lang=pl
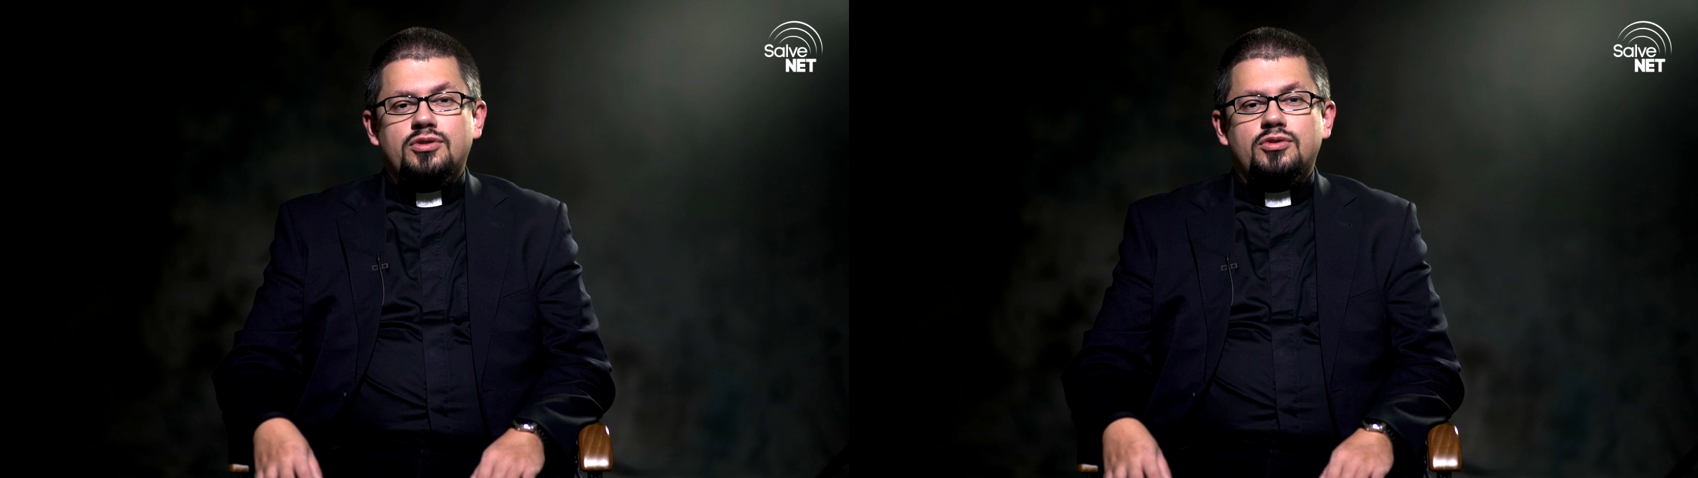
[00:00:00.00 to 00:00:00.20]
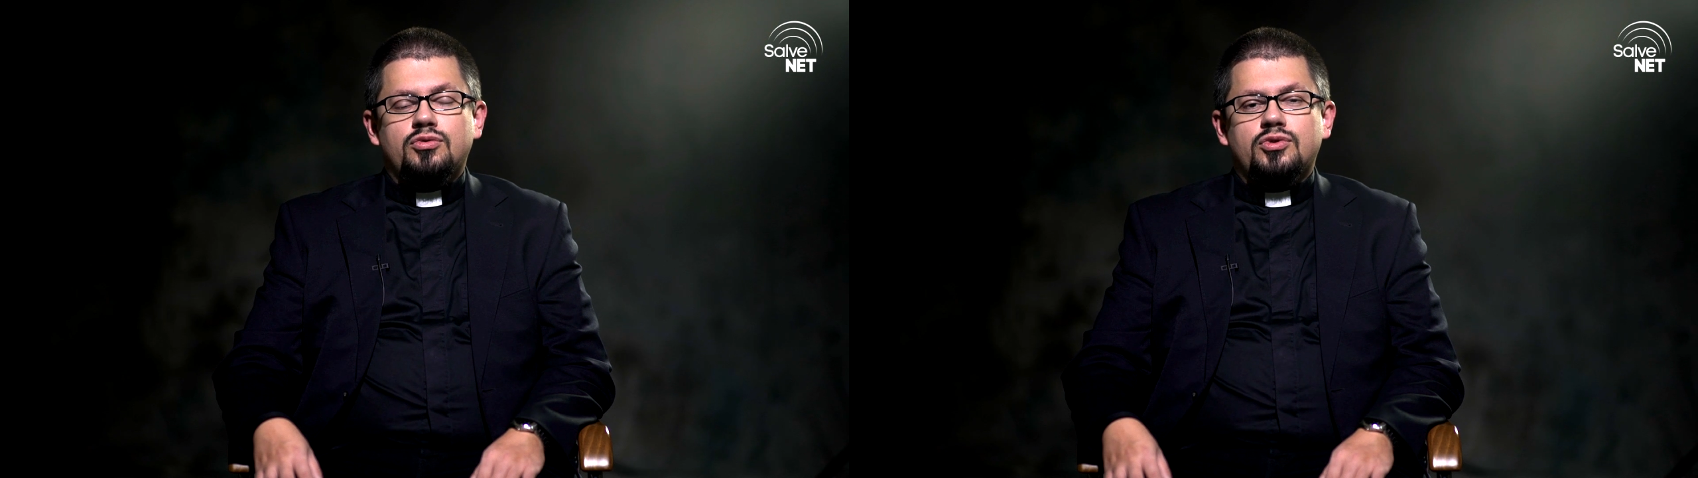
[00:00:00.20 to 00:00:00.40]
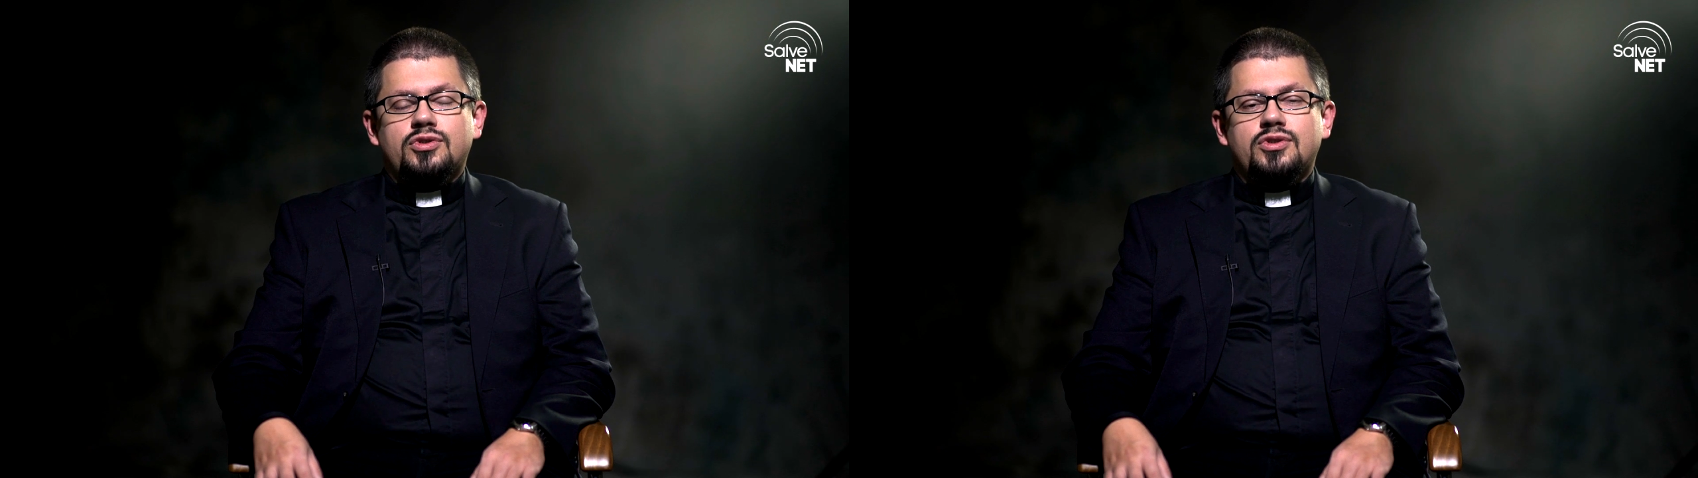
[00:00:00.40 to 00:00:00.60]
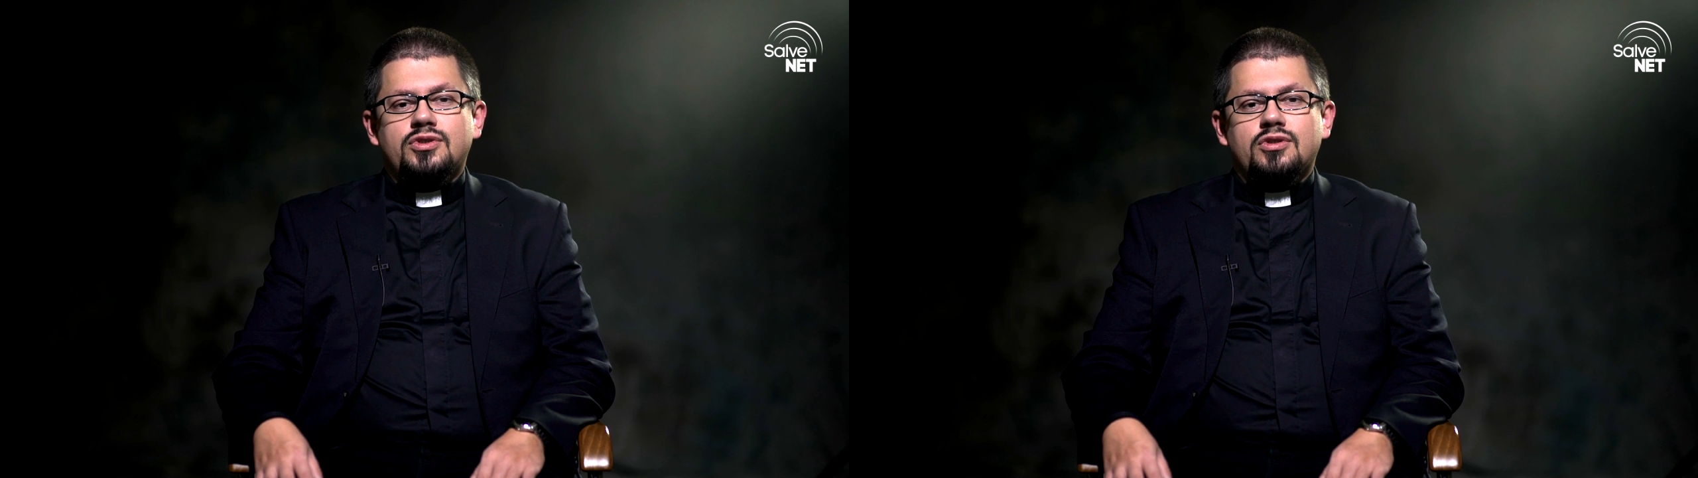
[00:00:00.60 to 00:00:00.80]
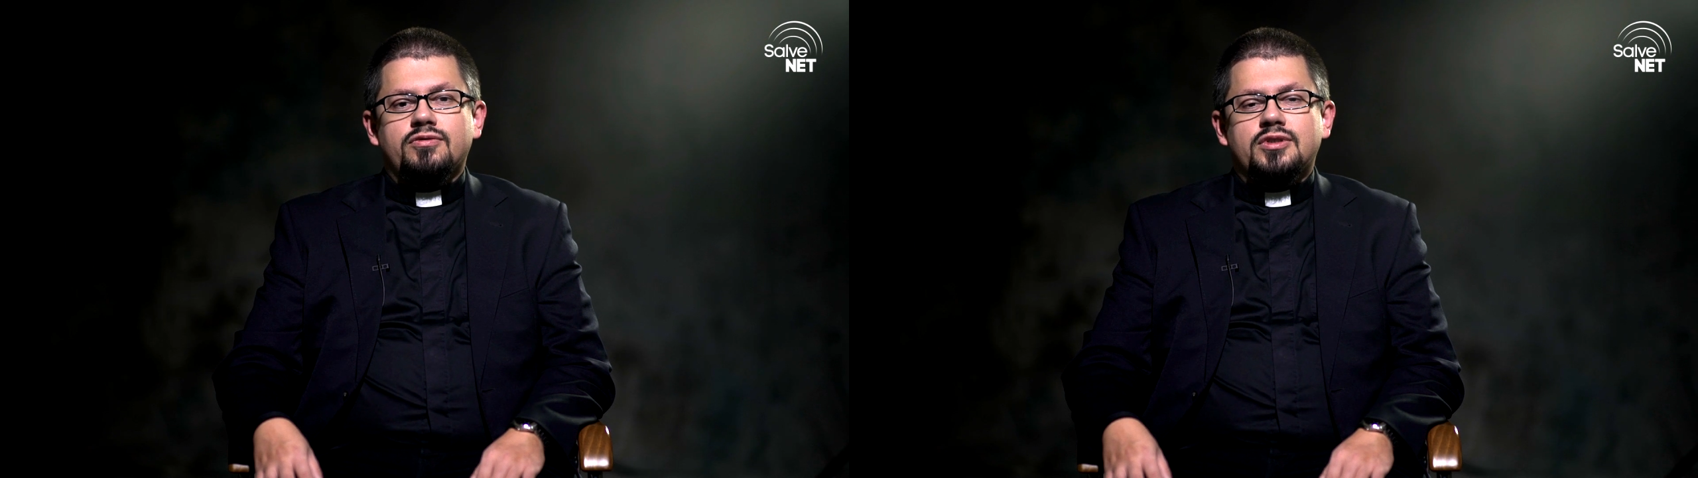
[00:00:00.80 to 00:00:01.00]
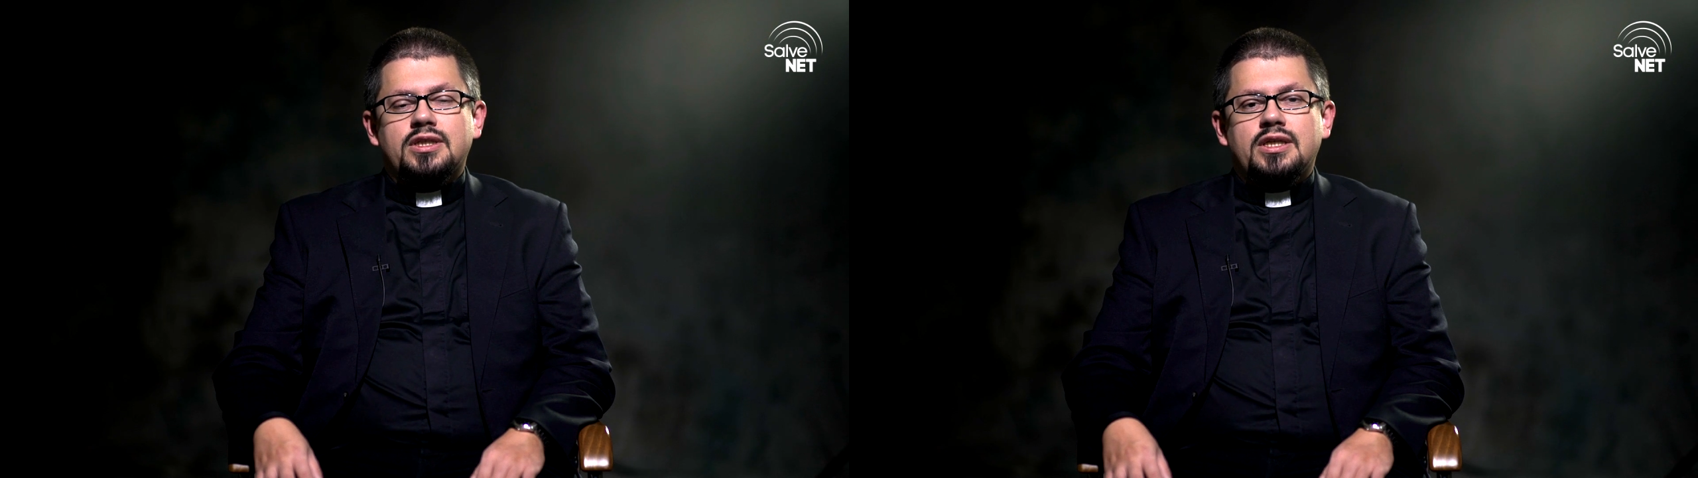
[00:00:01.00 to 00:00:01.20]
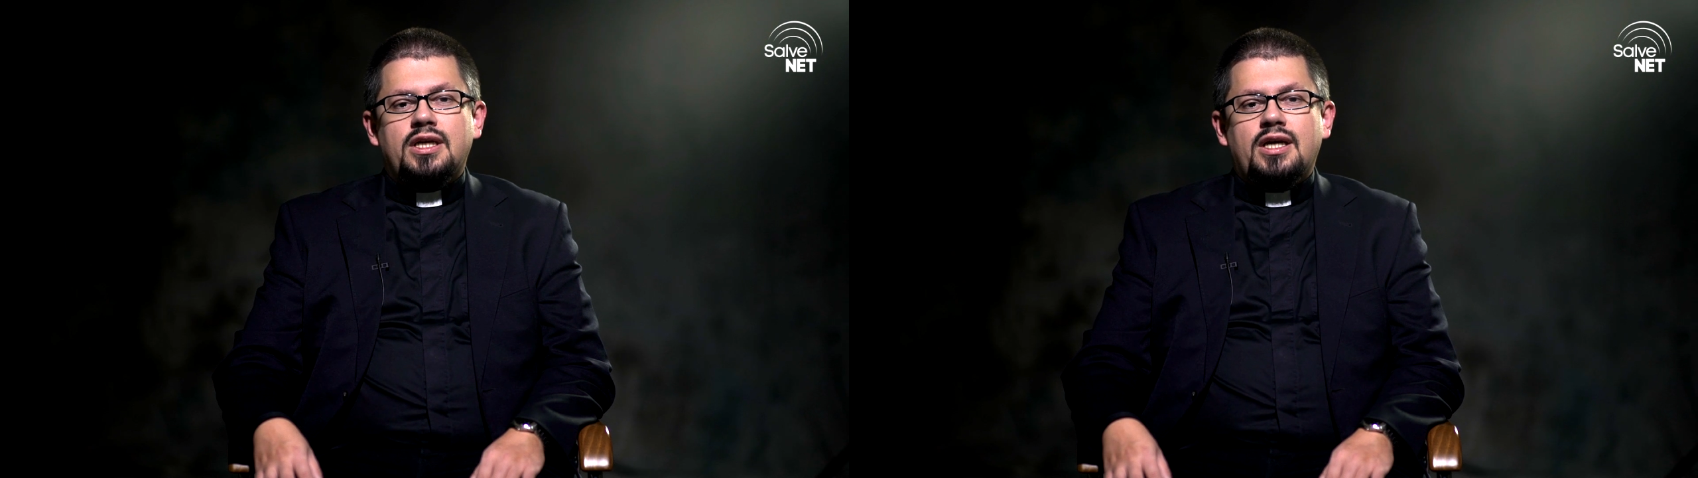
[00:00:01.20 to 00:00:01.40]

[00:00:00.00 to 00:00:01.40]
tych dusz czyśćcowych,